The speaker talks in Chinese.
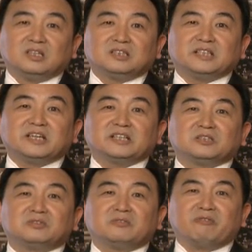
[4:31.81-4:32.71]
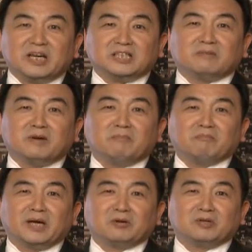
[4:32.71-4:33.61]
这也就是为什么
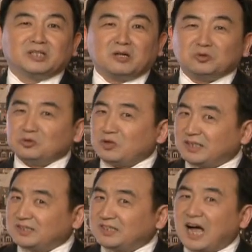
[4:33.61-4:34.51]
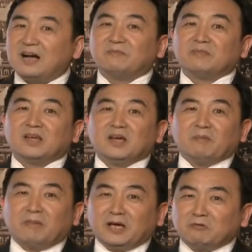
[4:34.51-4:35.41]
美国人要去选择他，
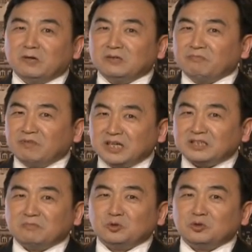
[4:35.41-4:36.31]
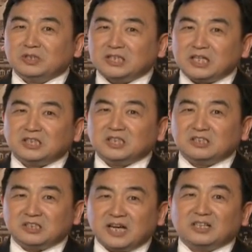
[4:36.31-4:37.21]
美国人为什么去坚持
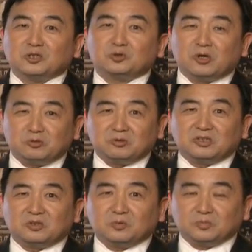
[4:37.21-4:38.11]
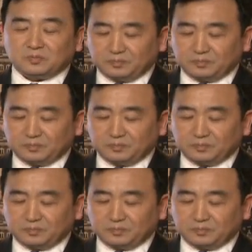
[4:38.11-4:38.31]
这样的选举制度？